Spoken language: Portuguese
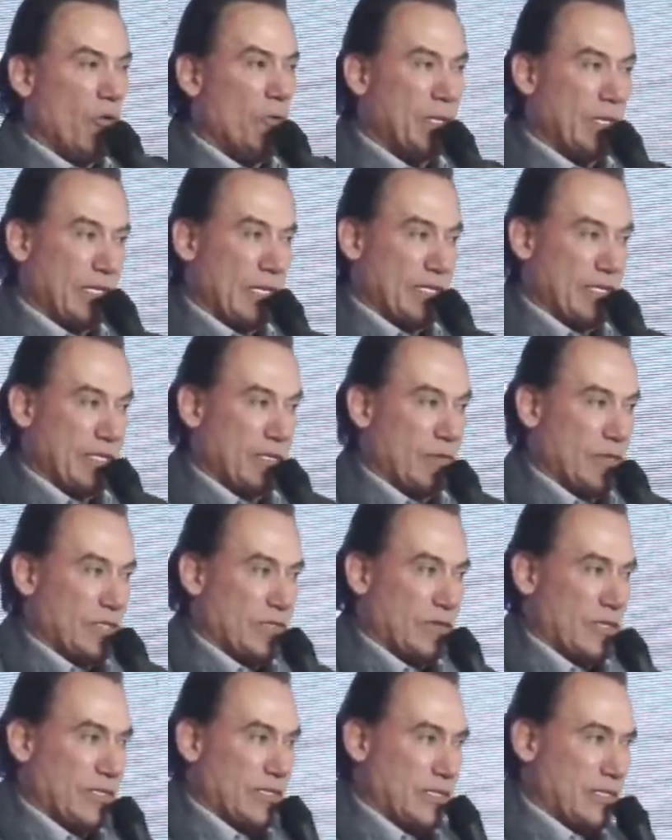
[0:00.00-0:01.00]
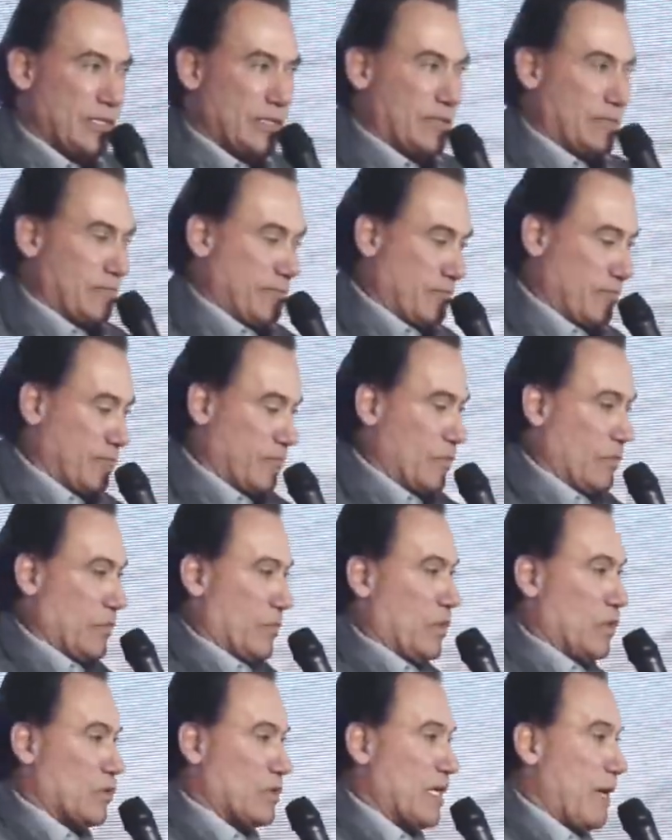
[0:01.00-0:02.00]
A obrigação, às vezes,
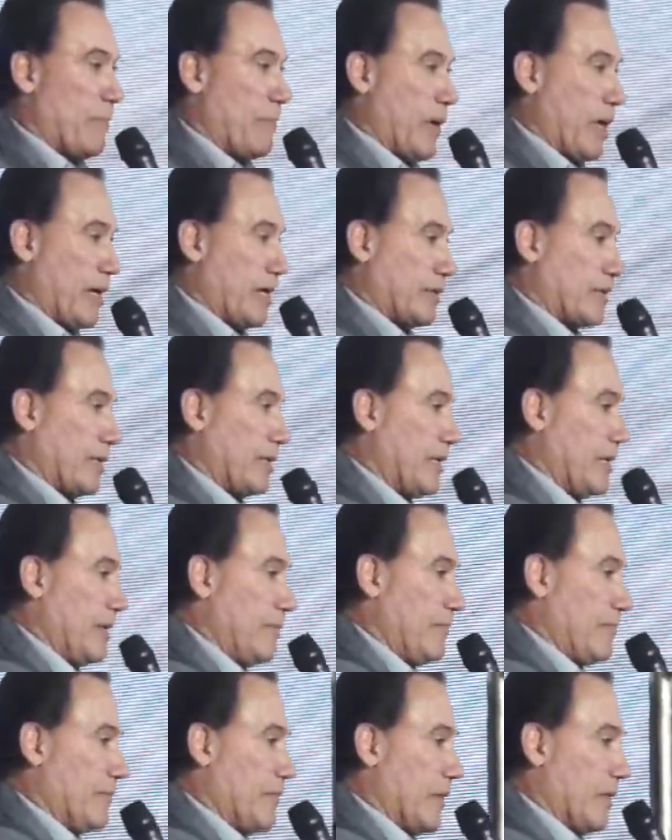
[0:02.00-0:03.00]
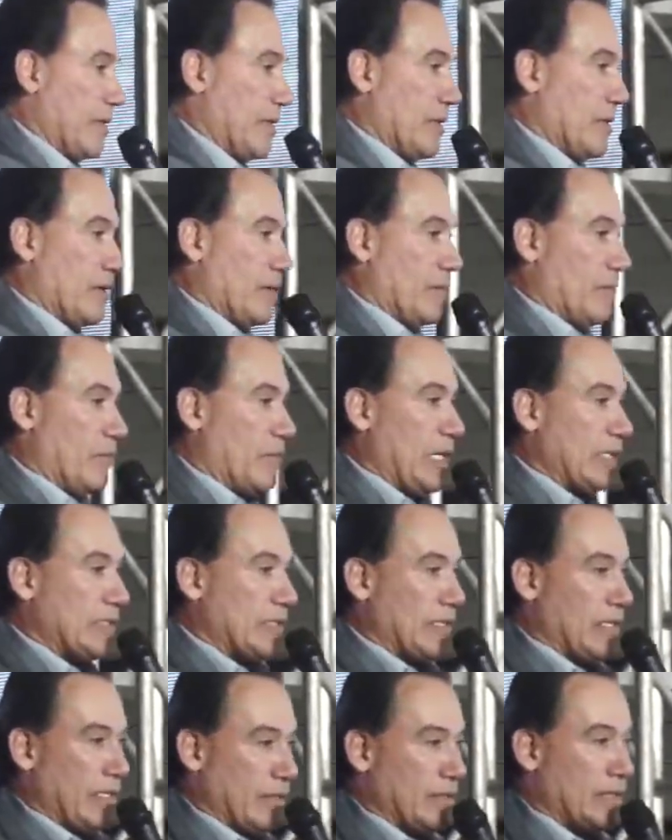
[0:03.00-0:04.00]
nos aperta, né?
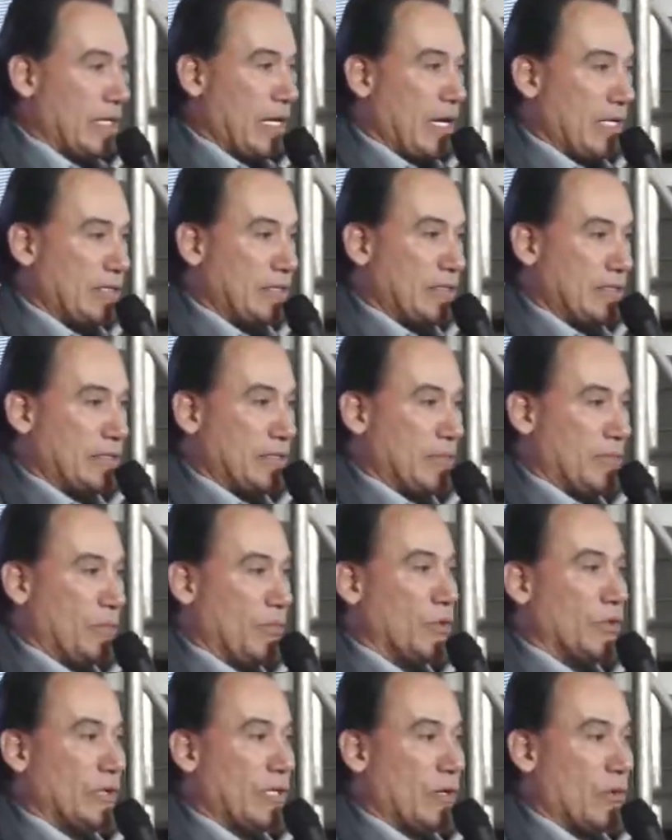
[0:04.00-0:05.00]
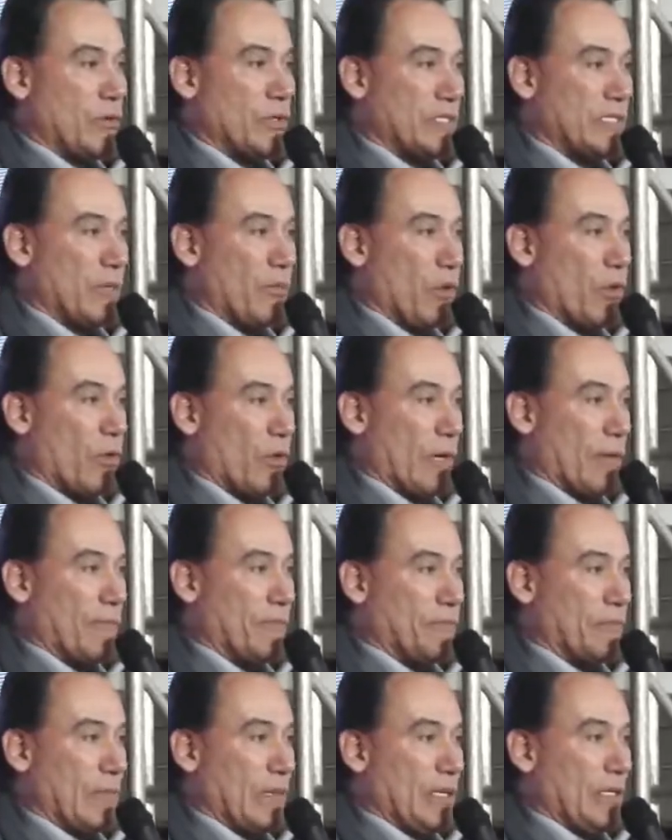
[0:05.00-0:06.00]
Mas ela traz muita coisa
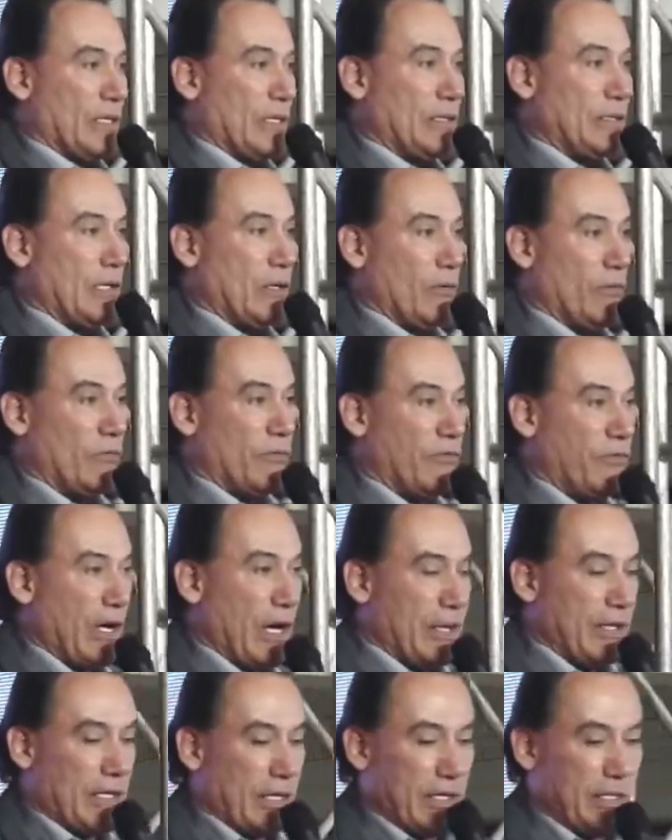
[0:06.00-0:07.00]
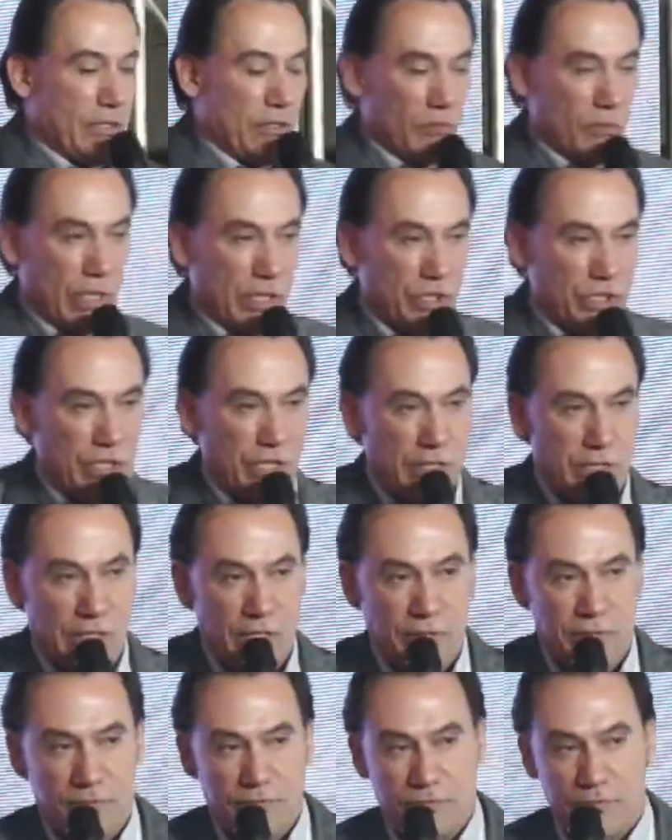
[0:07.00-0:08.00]
boa. Então, vai aí uma
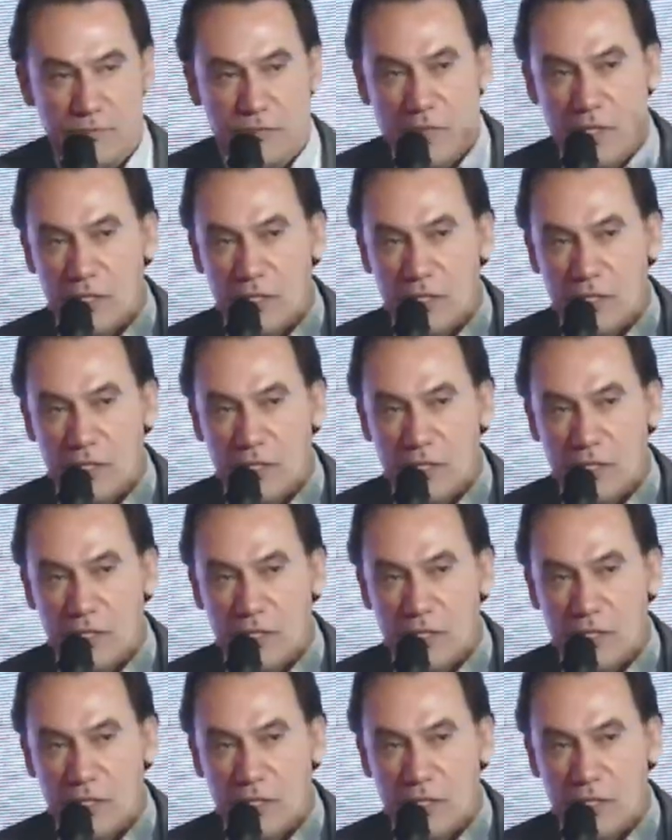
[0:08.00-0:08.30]
dica